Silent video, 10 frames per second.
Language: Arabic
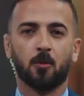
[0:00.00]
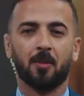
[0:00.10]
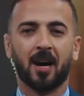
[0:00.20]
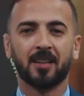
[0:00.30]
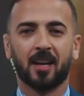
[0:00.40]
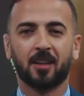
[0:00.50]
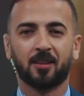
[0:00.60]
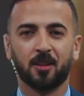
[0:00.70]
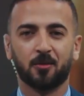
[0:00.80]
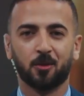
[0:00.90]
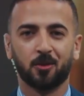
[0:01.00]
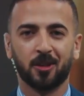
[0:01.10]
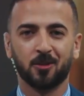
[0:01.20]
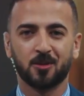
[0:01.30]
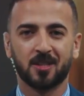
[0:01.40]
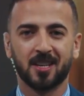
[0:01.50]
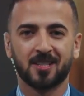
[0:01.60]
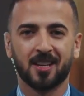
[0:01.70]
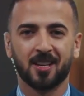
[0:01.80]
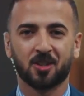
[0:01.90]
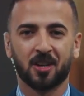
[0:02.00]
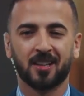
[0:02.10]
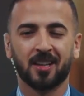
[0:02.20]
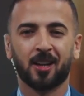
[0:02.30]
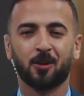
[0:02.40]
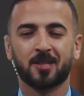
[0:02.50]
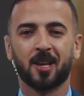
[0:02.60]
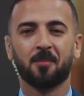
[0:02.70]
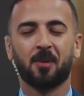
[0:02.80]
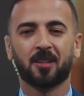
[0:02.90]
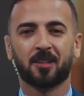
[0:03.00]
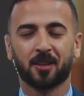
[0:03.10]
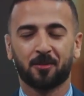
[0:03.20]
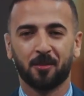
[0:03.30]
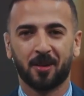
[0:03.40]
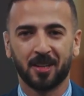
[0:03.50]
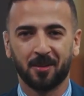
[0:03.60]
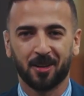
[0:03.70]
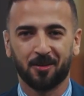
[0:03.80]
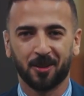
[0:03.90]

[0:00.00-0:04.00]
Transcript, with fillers: ومعانا على التليفون الاستاذه اشجان اهلا وسهلا بحضرتك في البرنامج يا